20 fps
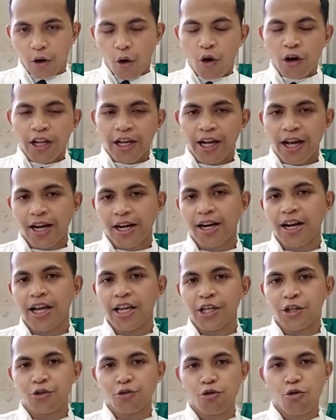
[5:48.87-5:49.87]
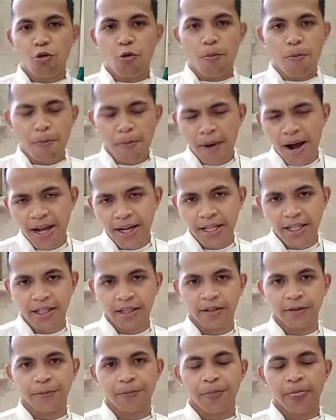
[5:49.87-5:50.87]
Oleh karena itu, mari
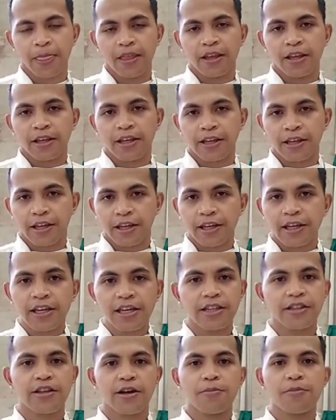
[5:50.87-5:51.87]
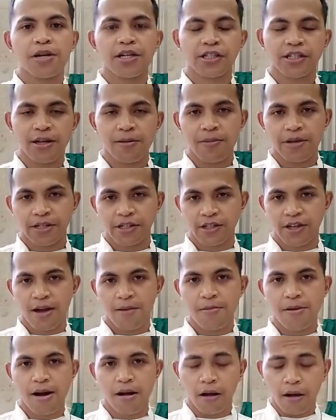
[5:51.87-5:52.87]
kita
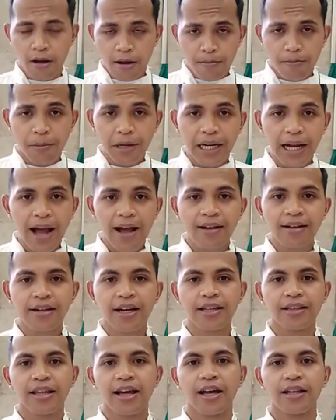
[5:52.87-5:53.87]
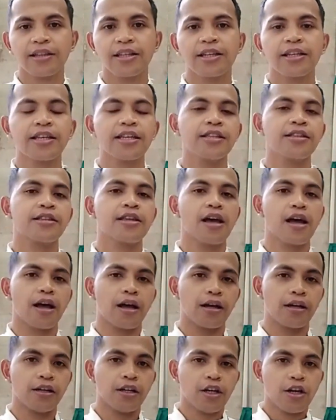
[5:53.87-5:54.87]
bersama-sama mengangkat hati
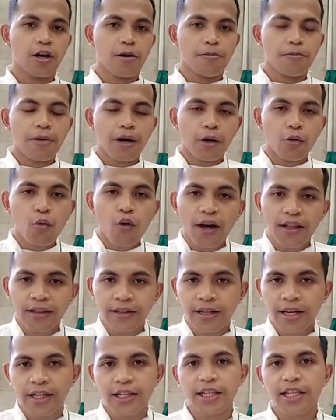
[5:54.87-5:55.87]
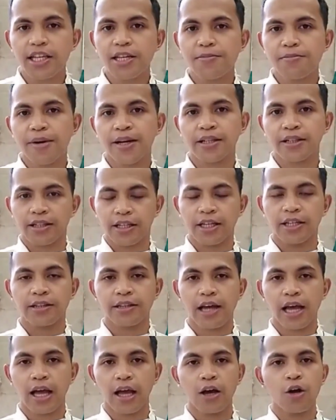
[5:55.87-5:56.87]
kita, menguatkan iman
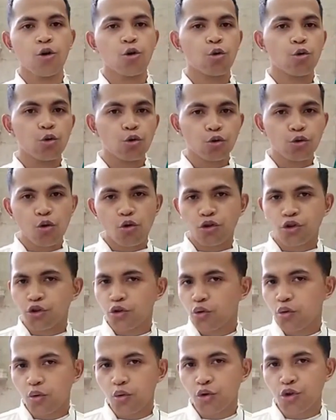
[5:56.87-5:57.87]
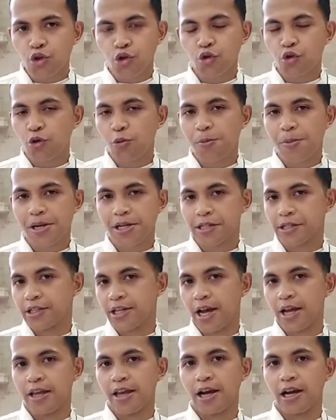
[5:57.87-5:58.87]
kita untuk sungguh-sungguh
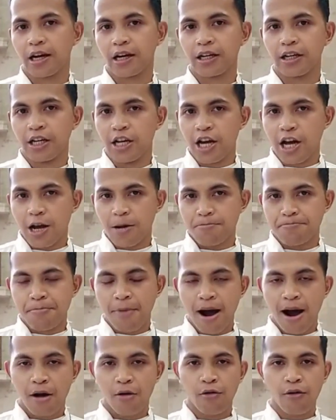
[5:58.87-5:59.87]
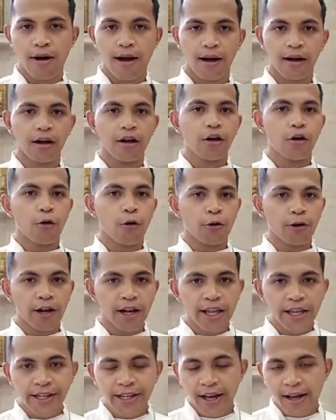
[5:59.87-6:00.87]
percaya bahwa
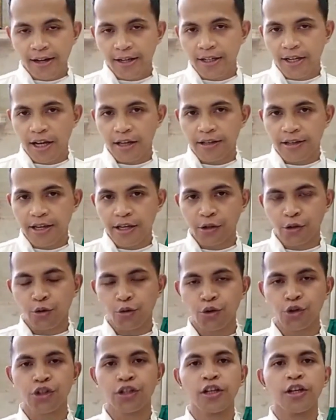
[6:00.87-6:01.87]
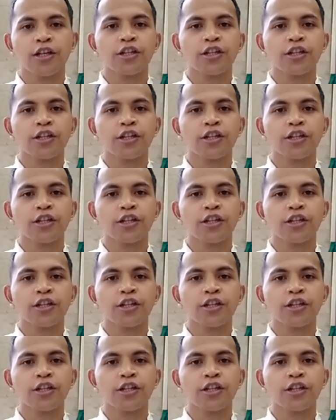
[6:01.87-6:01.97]
oleh karena Yesus